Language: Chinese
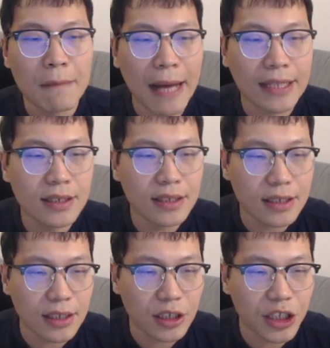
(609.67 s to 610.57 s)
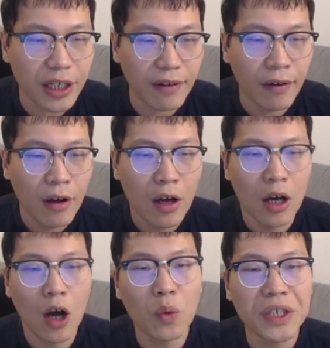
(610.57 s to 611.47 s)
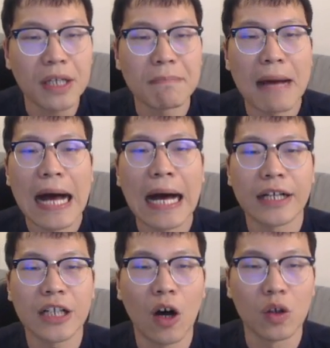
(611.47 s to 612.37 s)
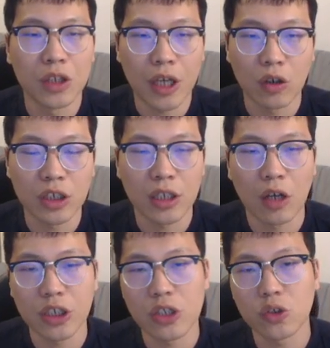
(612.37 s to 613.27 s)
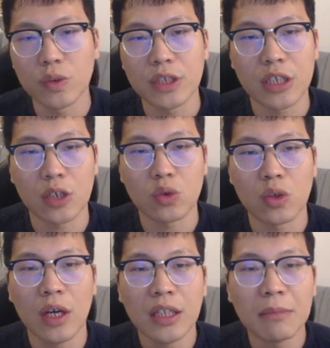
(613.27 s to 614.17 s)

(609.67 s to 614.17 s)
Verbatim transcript: 把自己的这个后翼的马，然后调整到这个中心上去。